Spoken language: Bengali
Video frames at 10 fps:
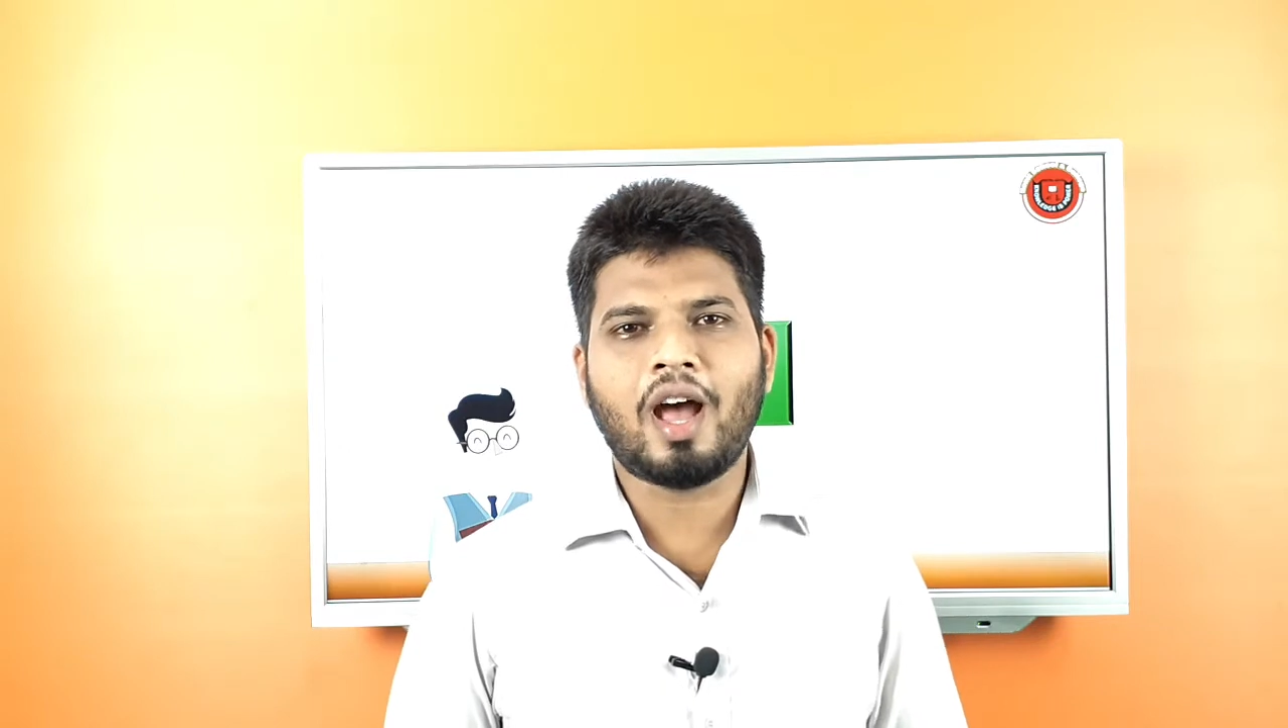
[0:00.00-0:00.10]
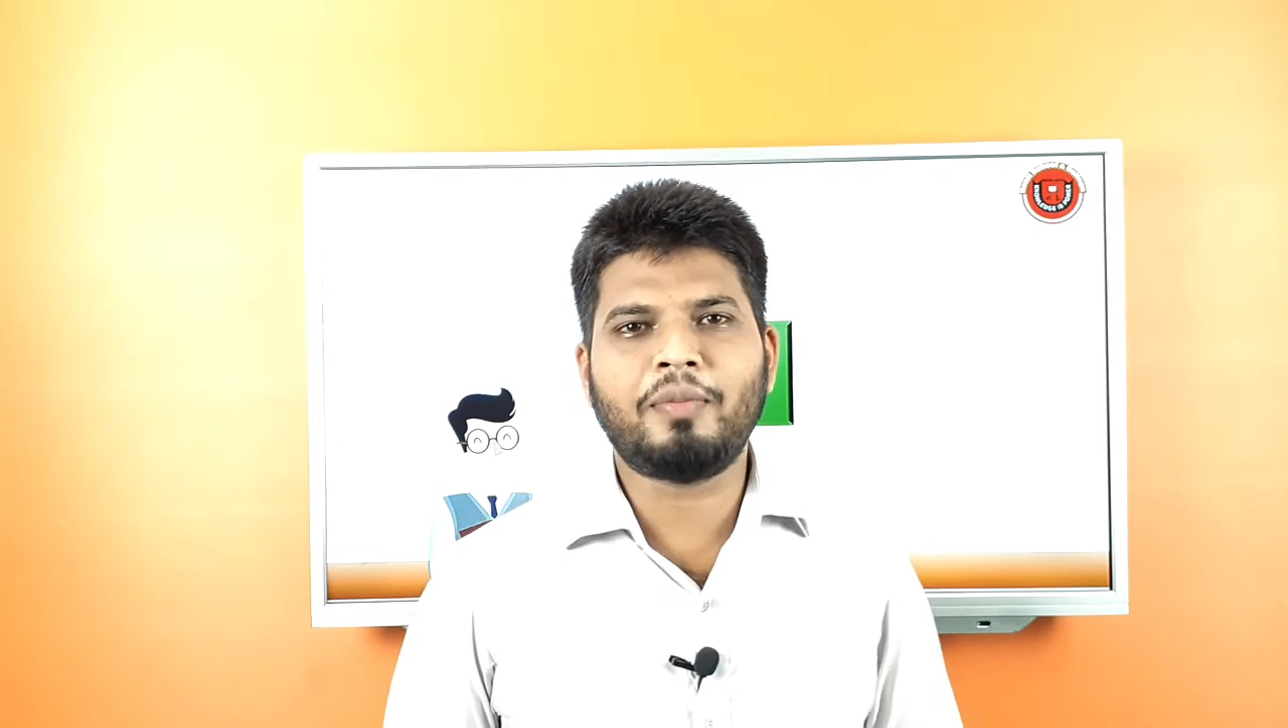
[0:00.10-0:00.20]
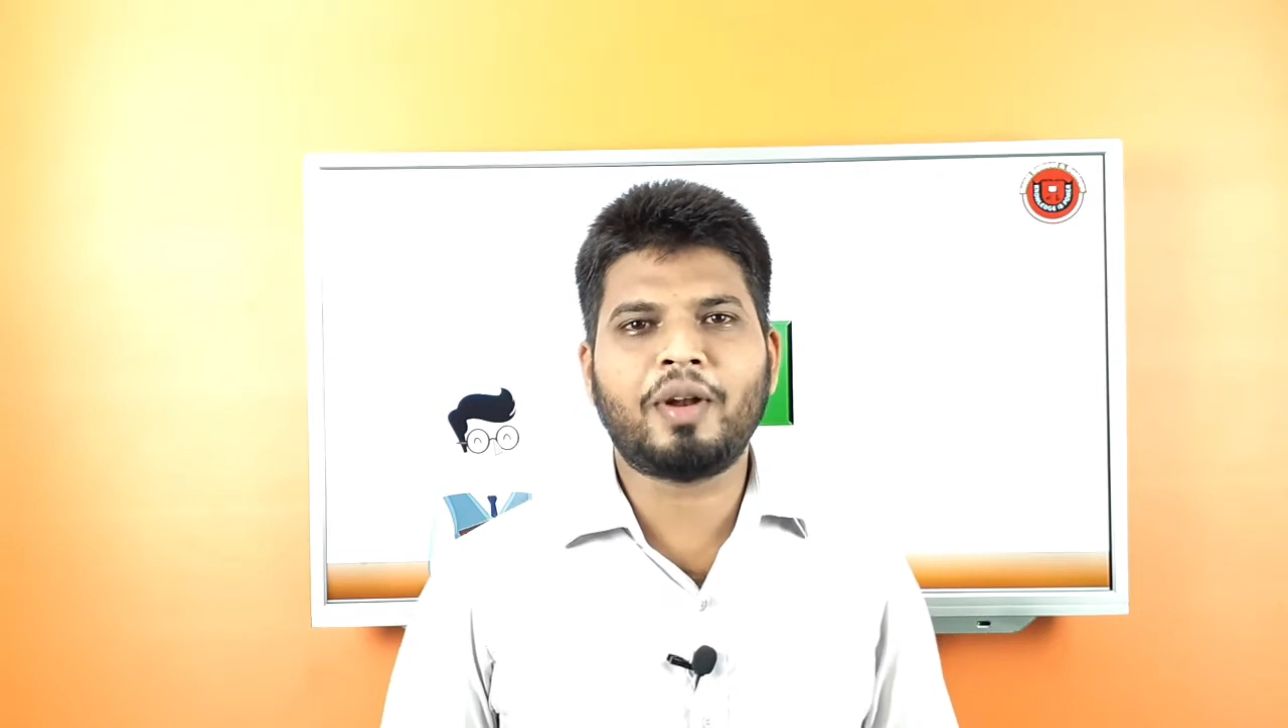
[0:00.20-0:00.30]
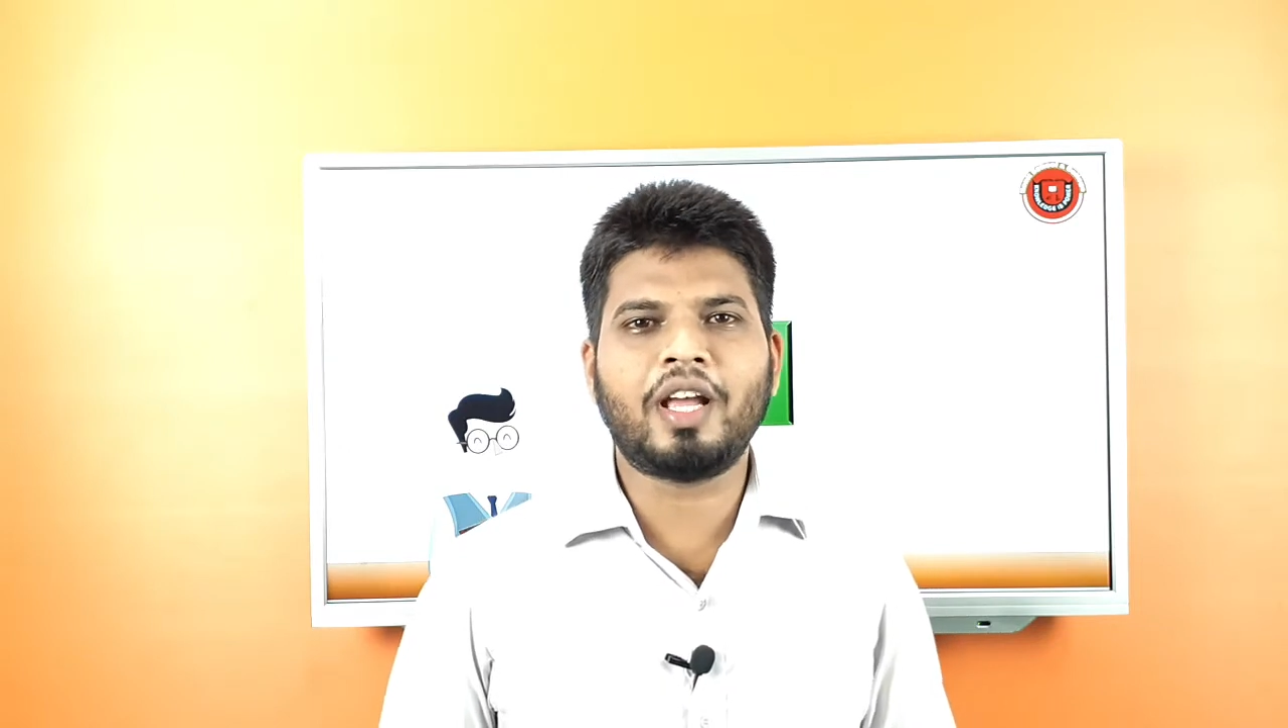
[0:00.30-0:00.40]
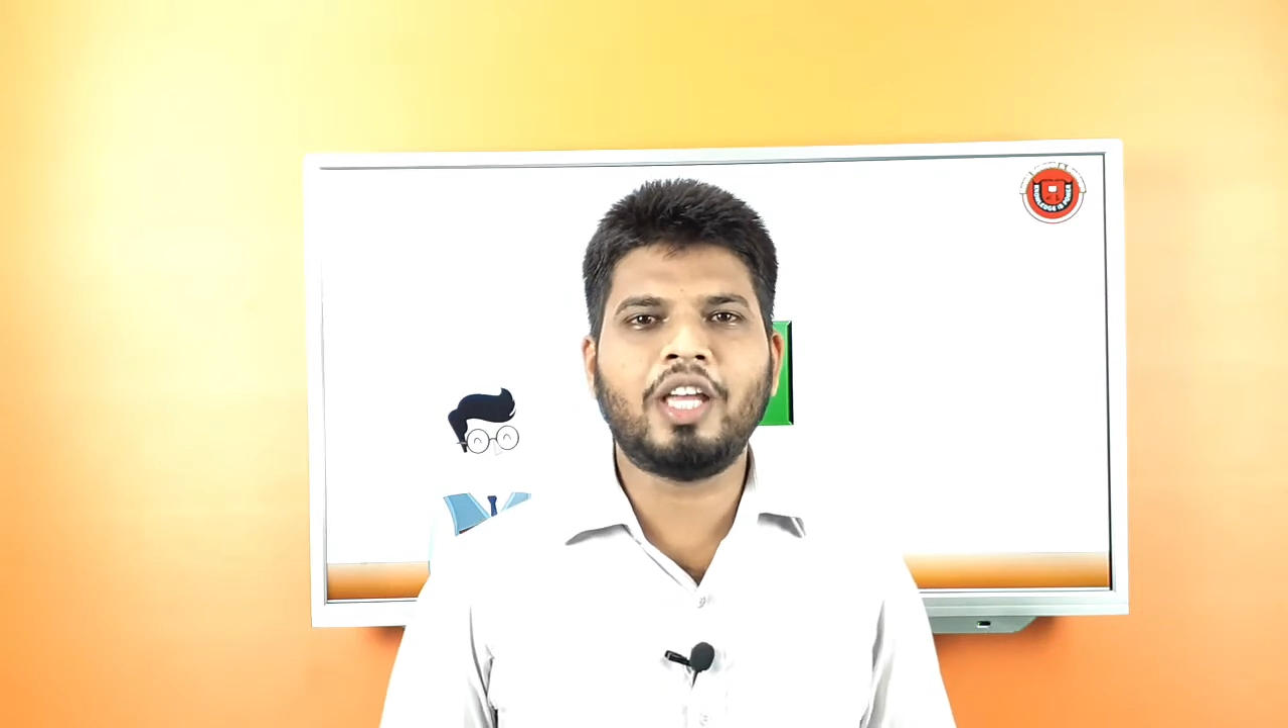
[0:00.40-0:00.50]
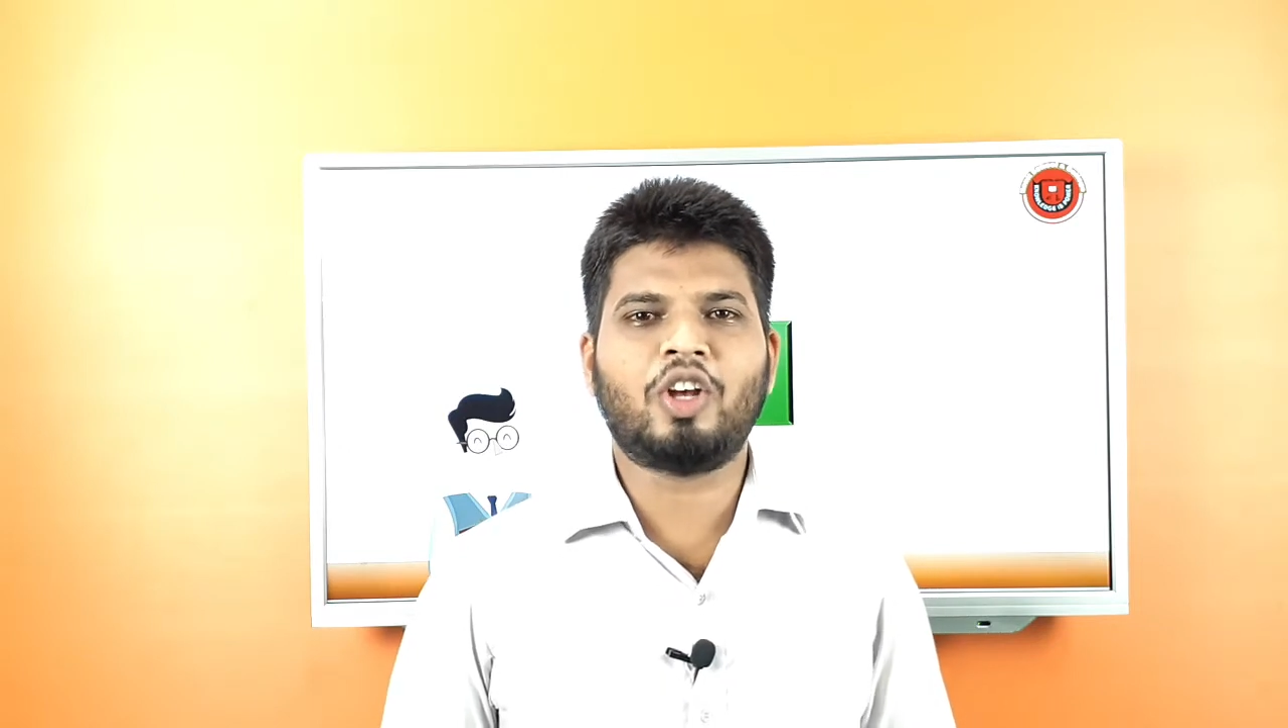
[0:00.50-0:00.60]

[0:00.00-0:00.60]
আমরা এই